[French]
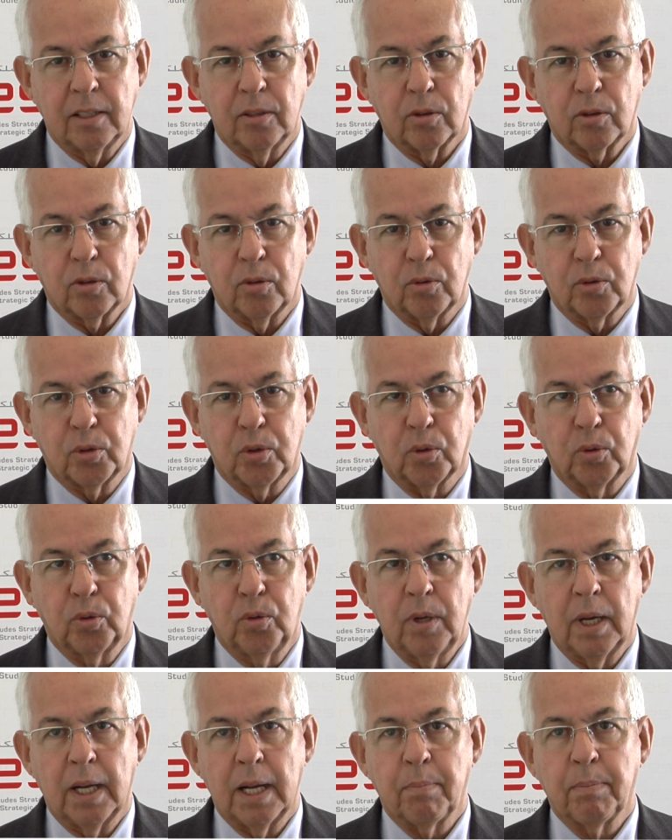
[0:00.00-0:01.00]
donc
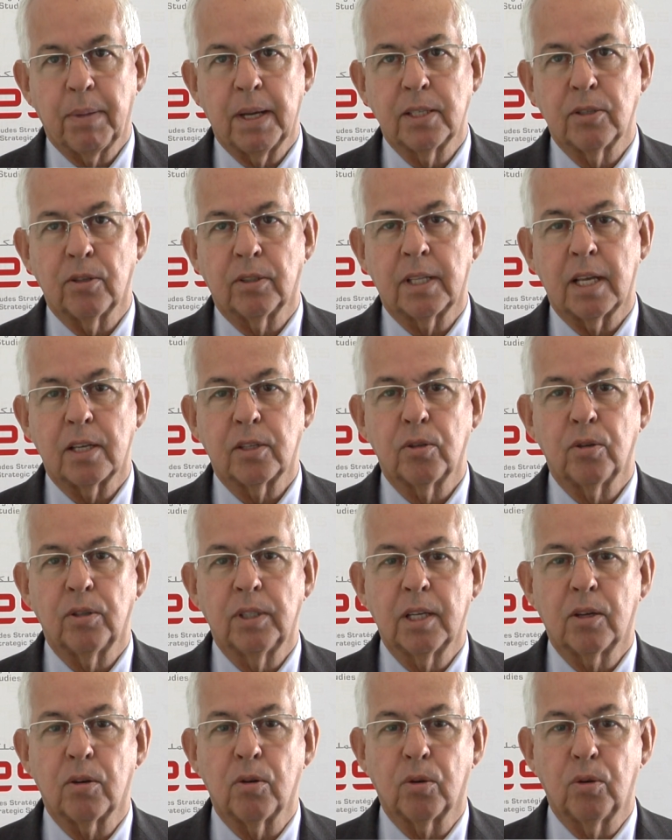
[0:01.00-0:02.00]
aujourd'hui à la présentation
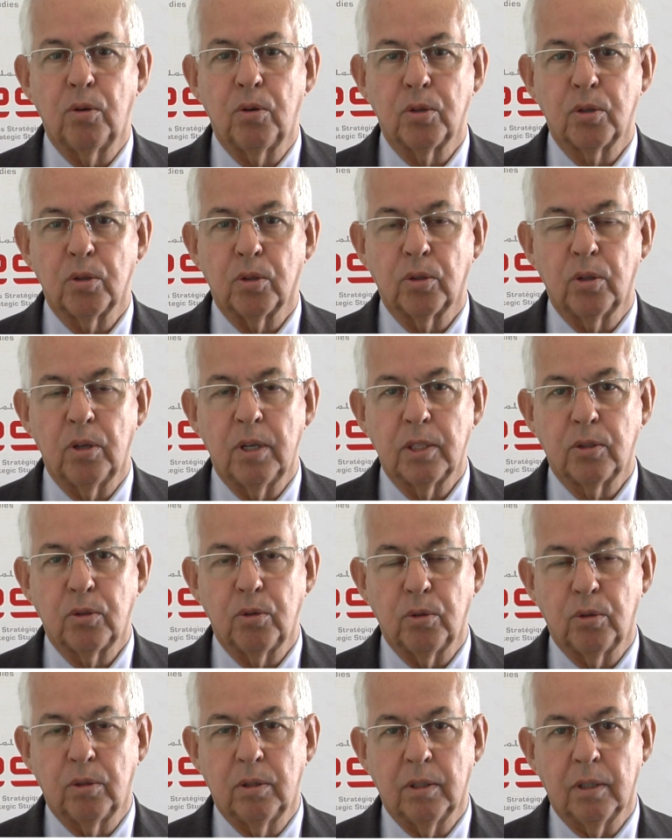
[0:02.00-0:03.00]
des conclusions de
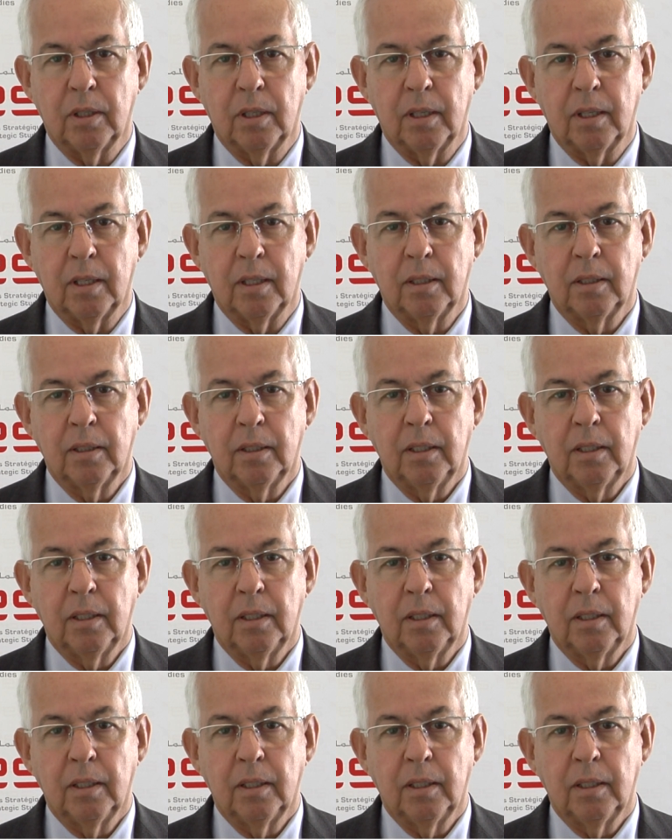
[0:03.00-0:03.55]
l'étude euh,